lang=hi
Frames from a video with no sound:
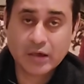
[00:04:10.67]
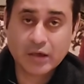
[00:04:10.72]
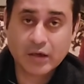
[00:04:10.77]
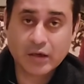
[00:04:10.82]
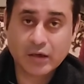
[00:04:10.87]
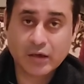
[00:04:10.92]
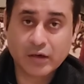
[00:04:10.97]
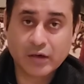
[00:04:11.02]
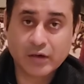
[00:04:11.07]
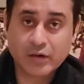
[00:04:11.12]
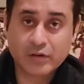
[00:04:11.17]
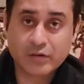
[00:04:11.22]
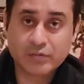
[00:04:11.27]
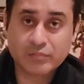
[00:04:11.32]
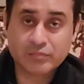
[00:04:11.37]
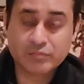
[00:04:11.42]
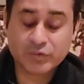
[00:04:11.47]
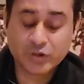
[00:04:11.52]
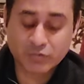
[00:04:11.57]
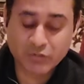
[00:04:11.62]

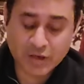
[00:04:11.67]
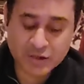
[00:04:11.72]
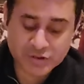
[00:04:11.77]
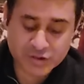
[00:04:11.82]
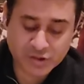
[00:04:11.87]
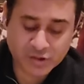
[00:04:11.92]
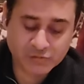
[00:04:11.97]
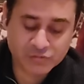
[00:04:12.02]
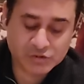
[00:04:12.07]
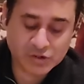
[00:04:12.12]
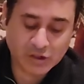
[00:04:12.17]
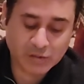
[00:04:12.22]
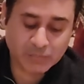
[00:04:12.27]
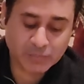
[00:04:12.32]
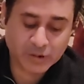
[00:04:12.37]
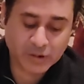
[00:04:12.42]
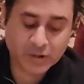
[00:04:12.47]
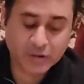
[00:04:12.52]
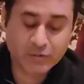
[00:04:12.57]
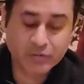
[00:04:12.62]
नवाज शरीफ साहब
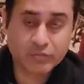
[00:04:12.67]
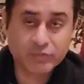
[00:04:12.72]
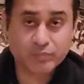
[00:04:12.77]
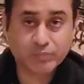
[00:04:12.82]
के